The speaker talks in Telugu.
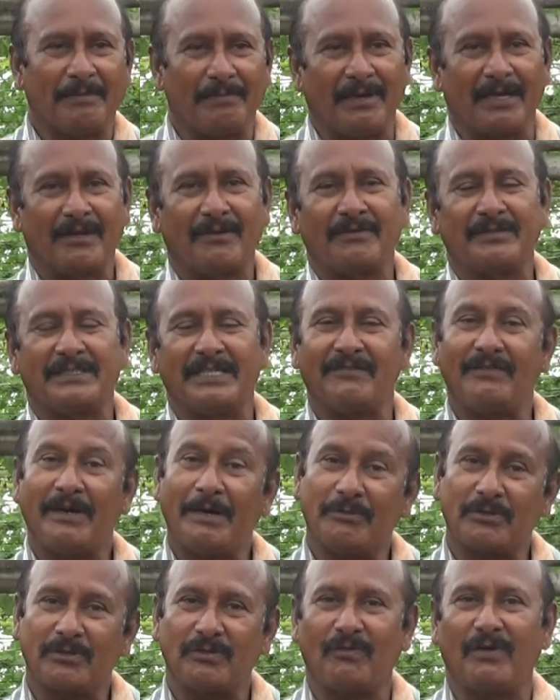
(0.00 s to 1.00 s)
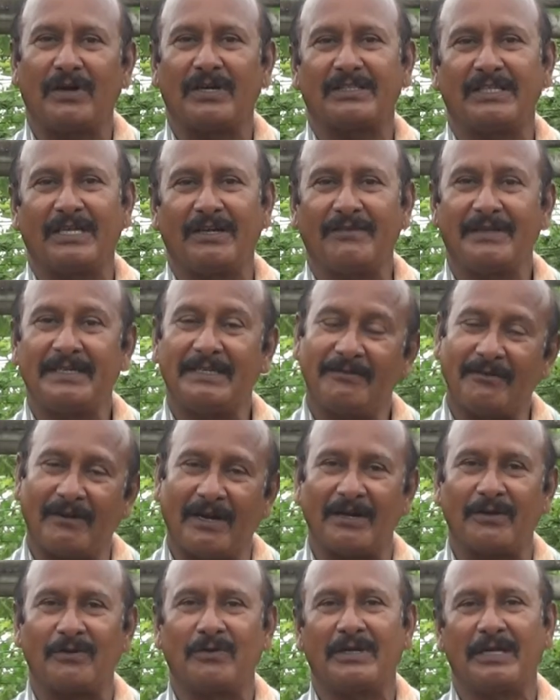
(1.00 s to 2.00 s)
మనం జీవామృతం వాడుతున్నామని
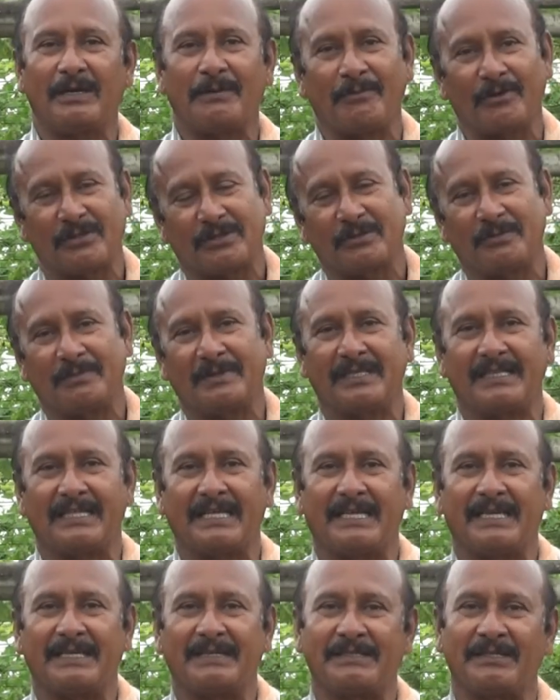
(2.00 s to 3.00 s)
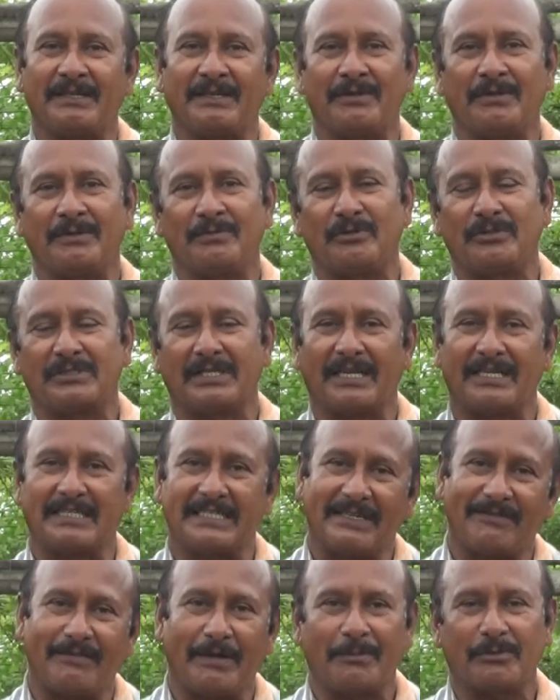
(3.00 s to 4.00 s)
వాళ్ళు కూడా మొత్తం మీద రెండు మూడు సార్లు
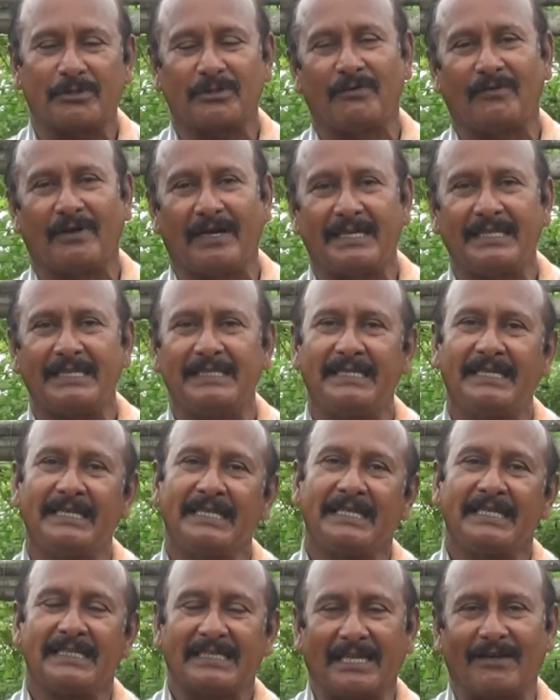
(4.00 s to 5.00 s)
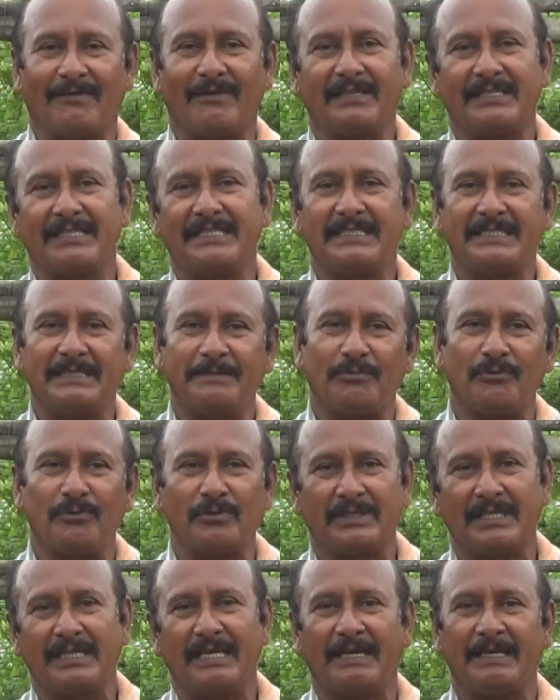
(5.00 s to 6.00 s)
జీవామృతం వాడి తర్వాత నుంచి
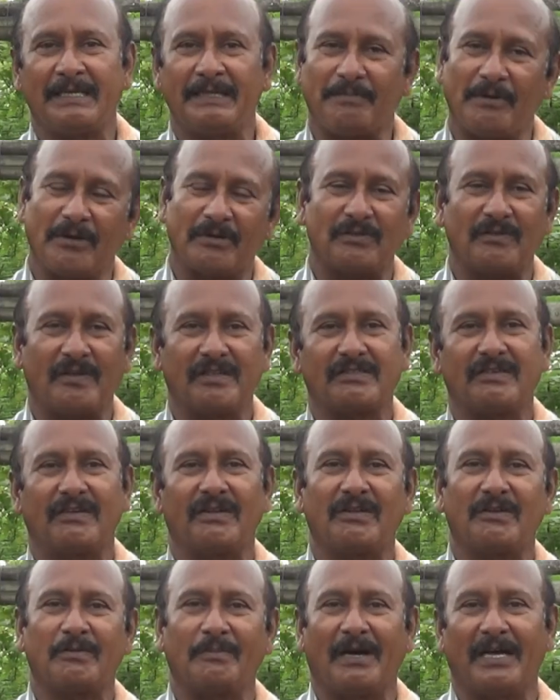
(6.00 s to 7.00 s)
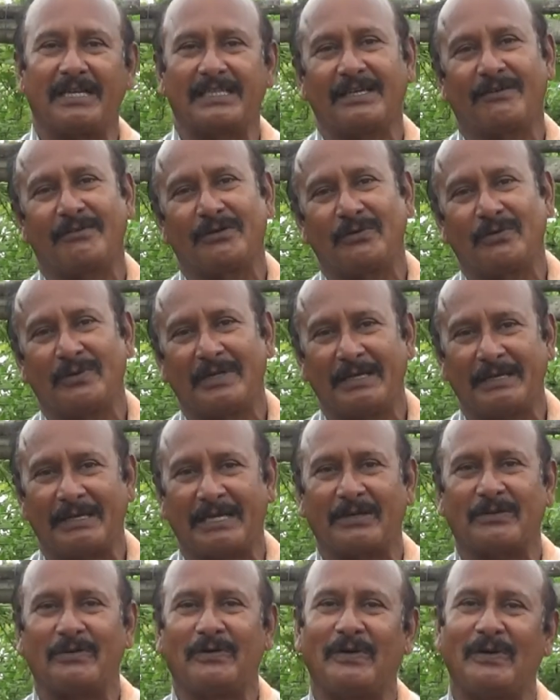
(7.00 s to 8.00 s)
పూర్తిగా ఈ ప్రకృతి వ్యవసాయంలోకి మారుతామని కూడా
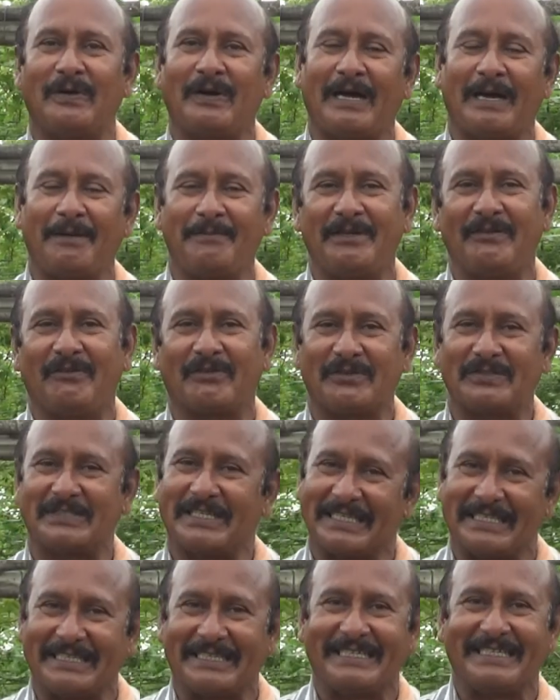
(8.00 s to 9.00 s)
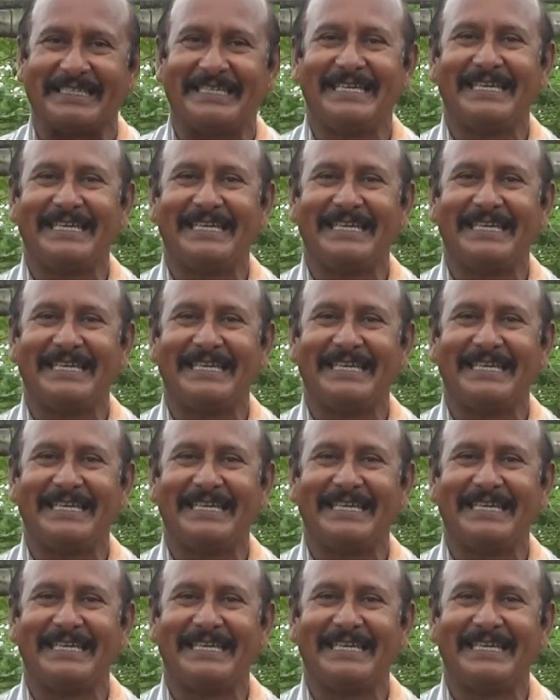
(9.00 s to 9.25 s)
నాకు హామీ ఇవ్వడం జరిగింది